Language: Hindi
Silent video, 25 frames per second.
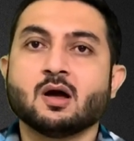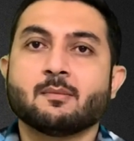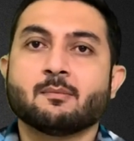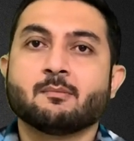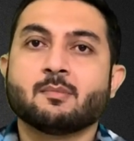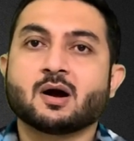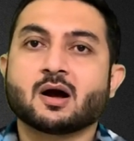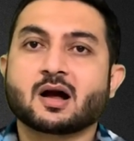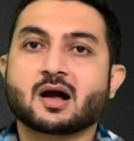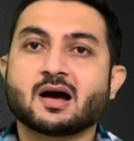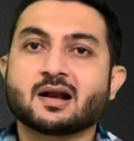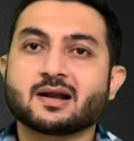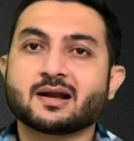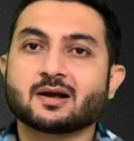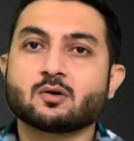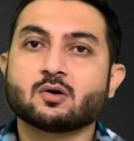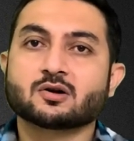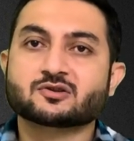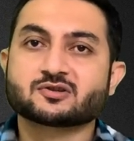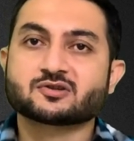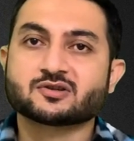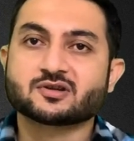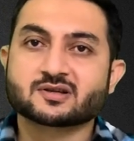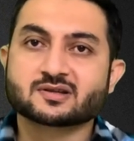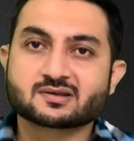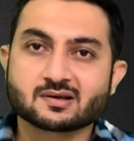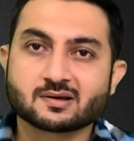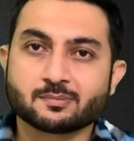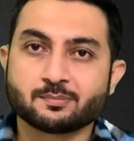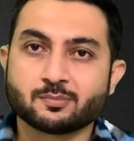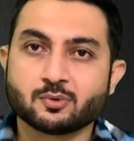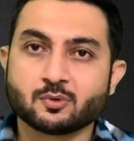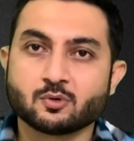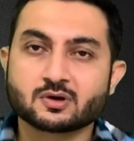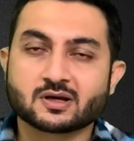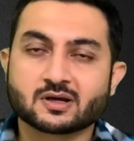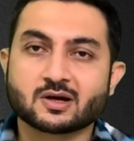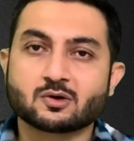मखाने को अच्छे से
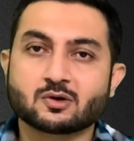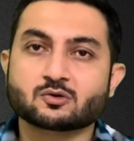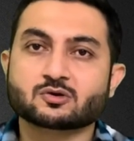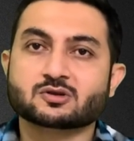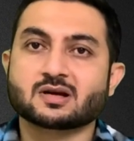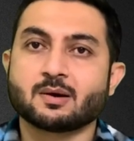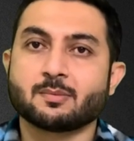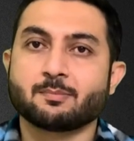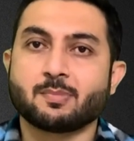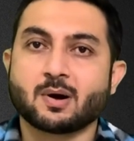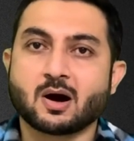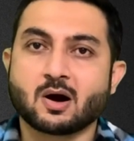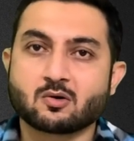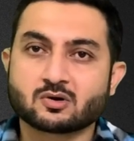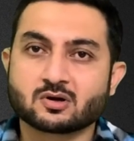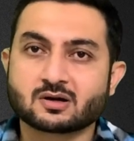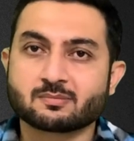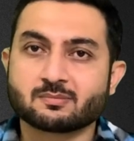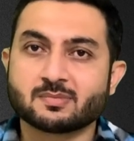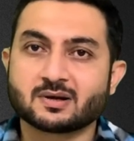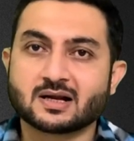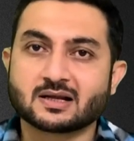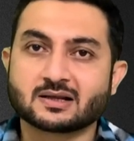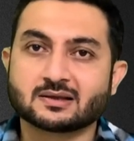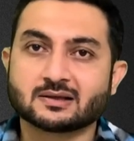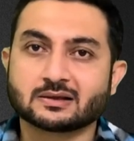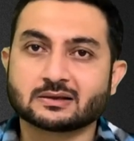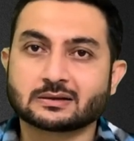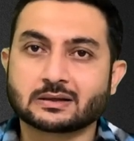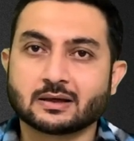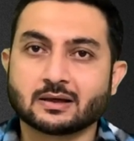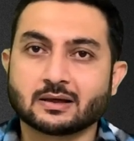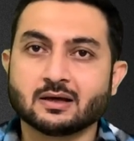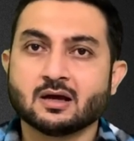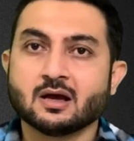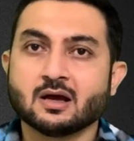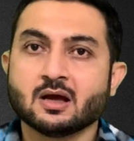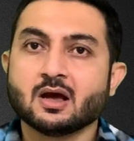भून के उसका पाउडर बना देते
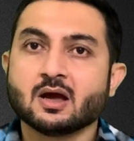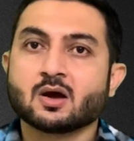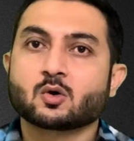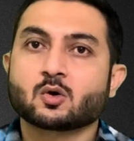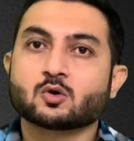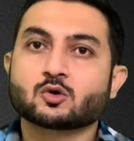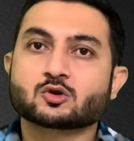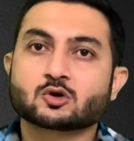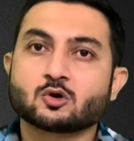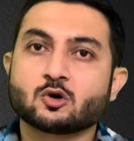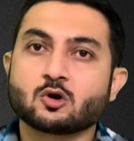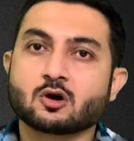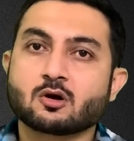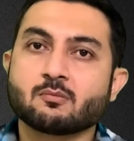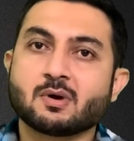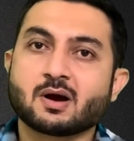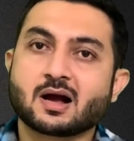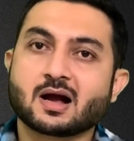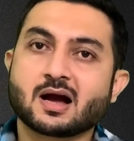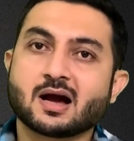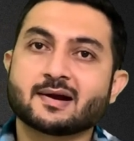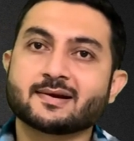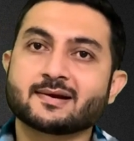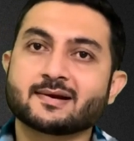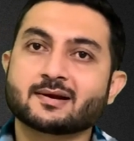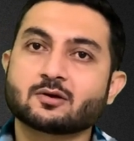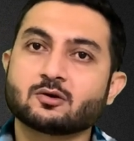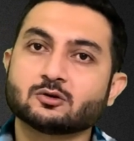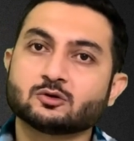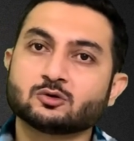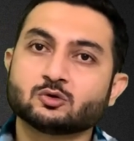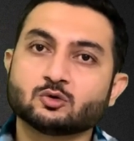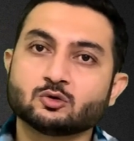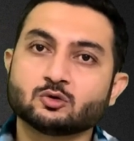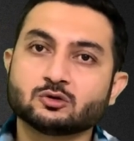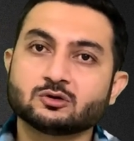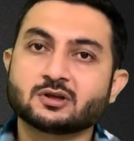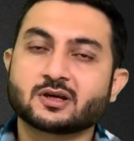हैं कुछ लोग मखाने को
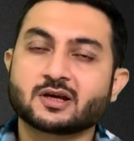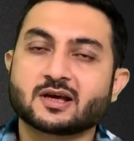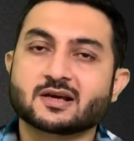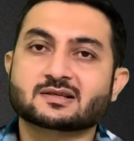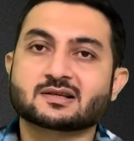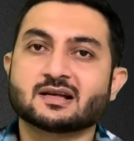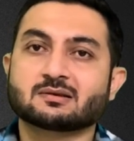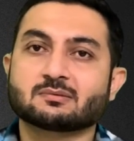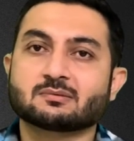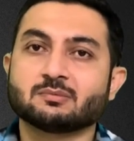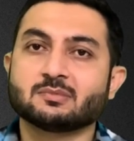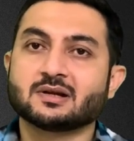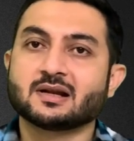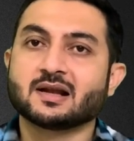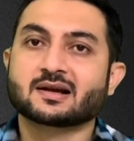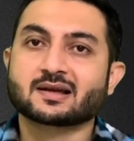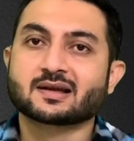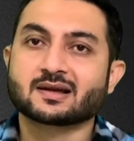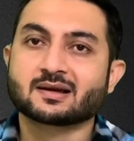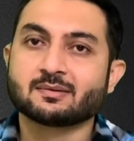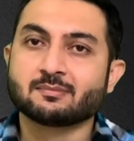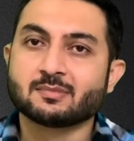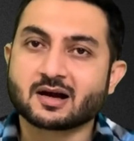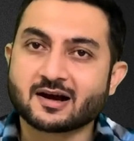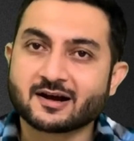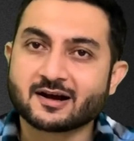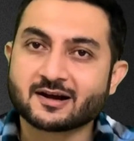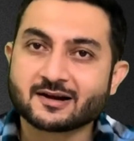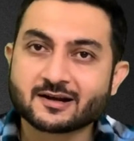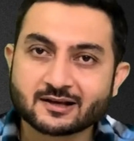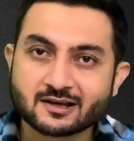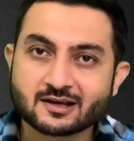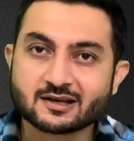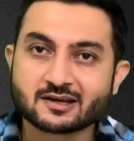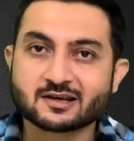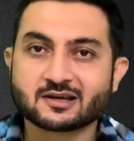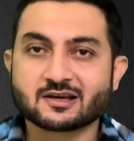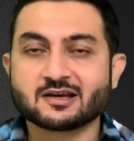दूध के साथ मिला के मखाने
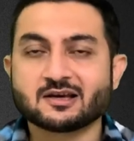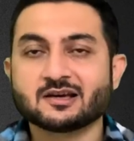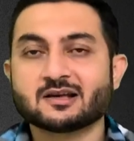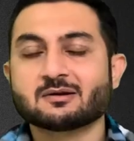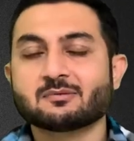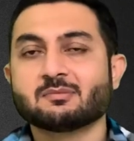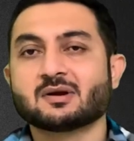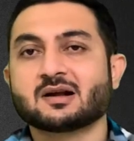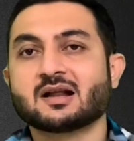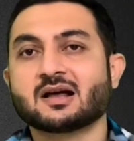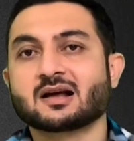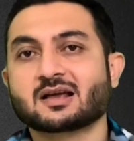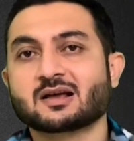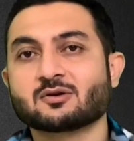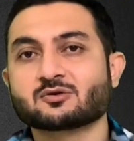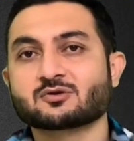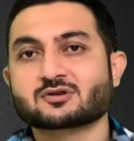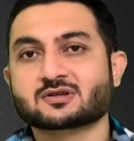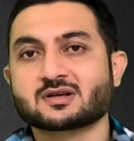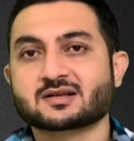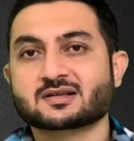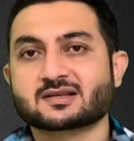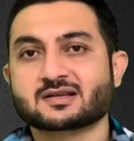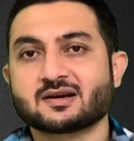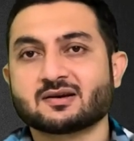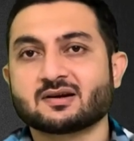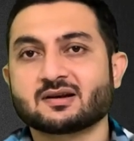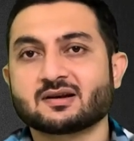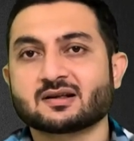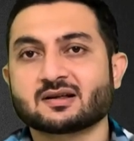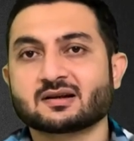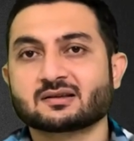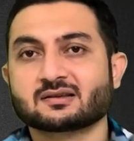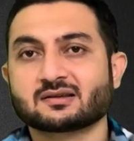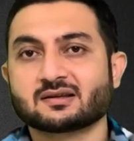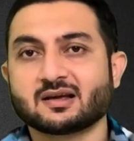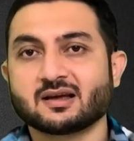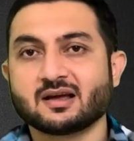की खीर बना के उसका सेवन
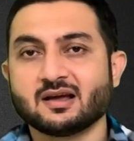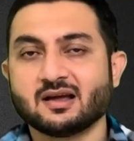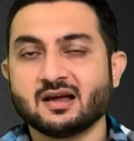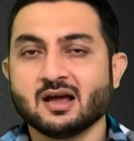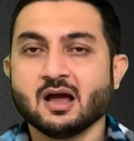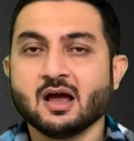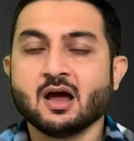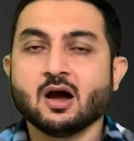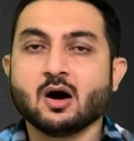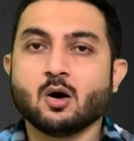करते हैं